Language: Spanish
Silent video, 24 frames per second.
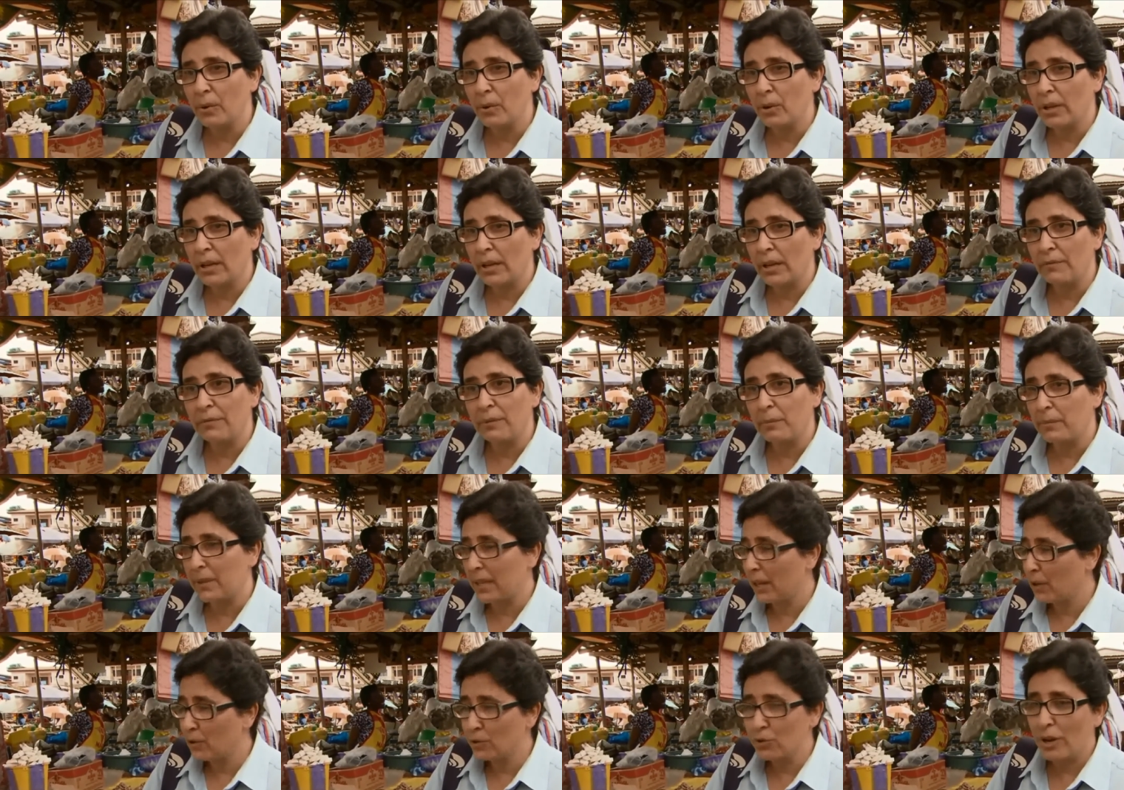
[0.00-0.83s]
porque la
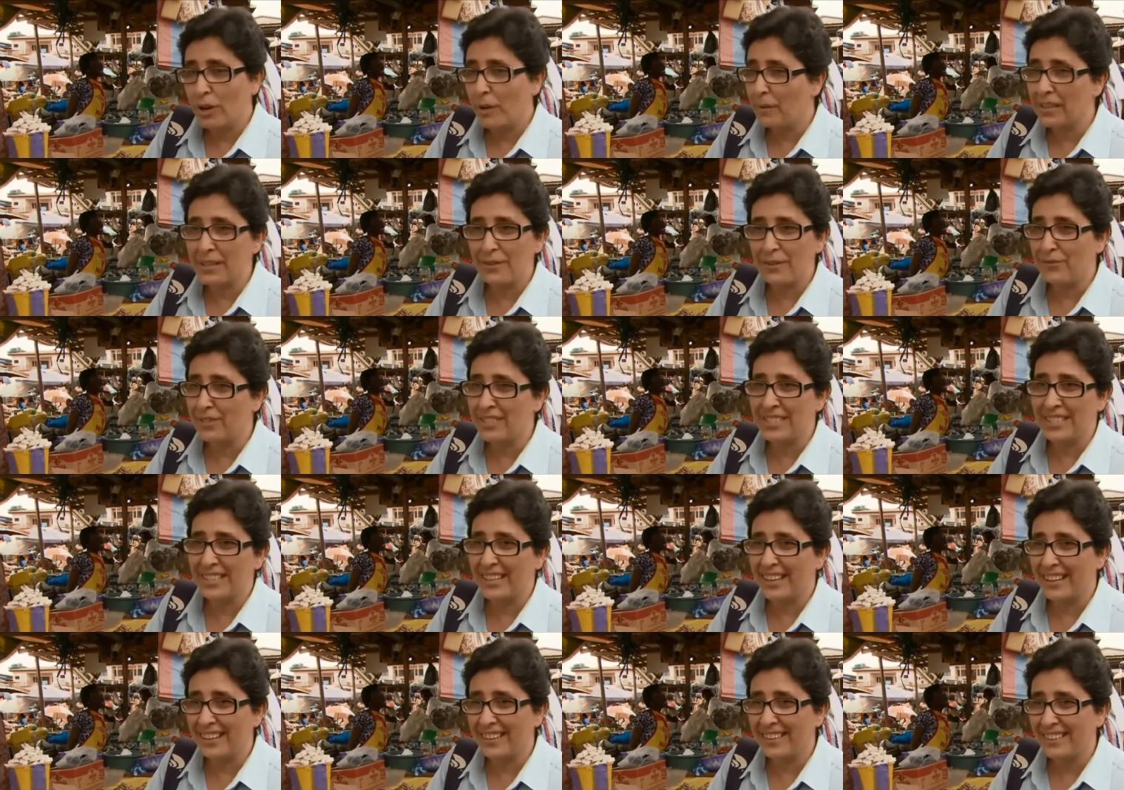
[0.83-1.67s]
enfermedad no solamente es
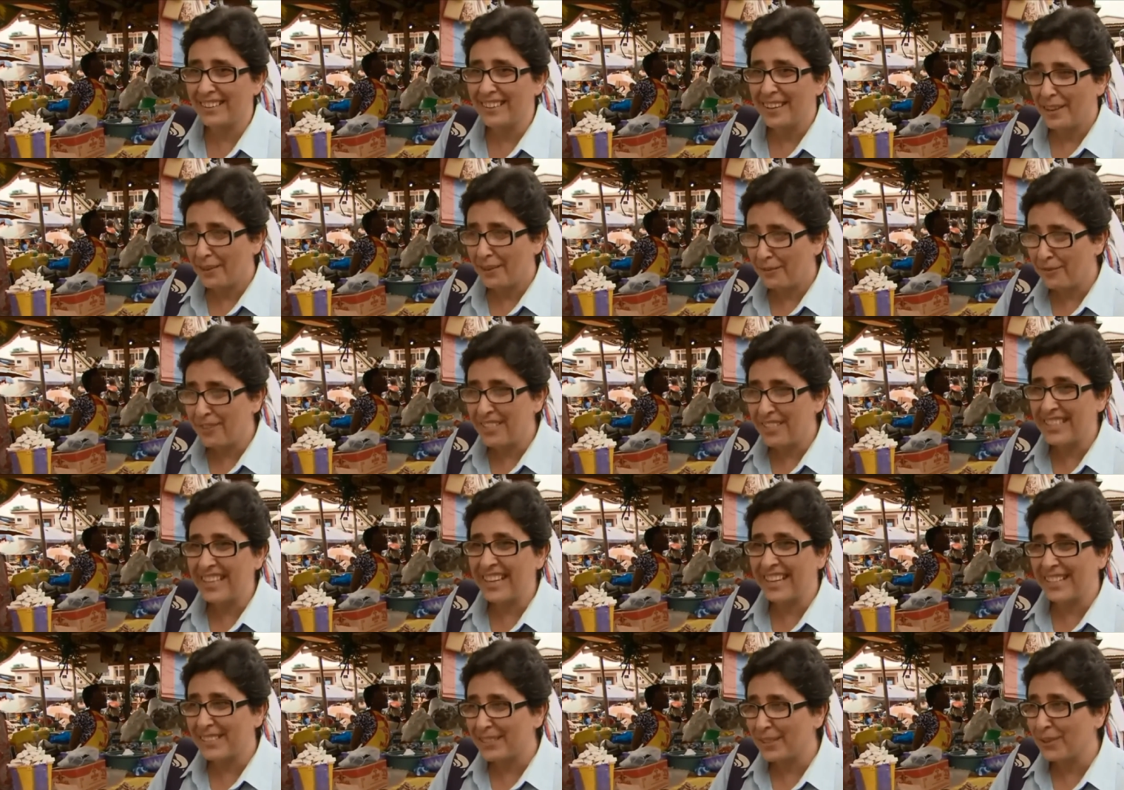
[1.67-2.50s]
física, es
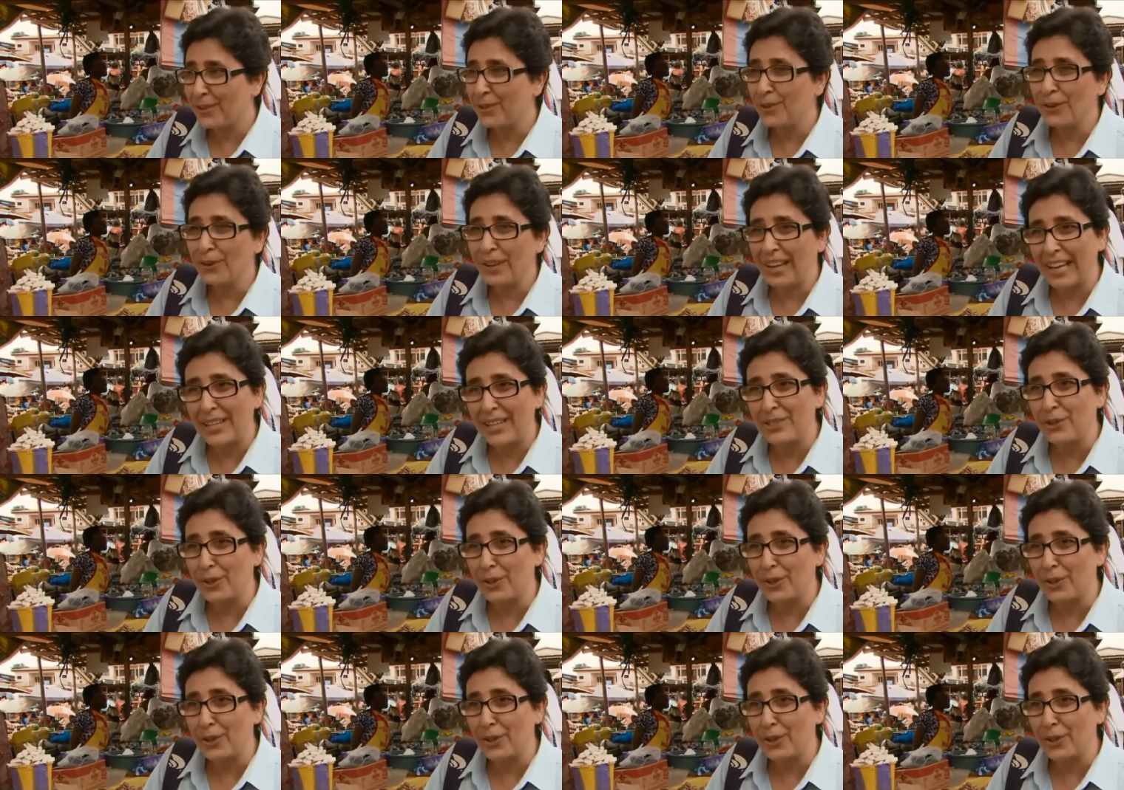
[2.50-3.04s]
física, es psicológica,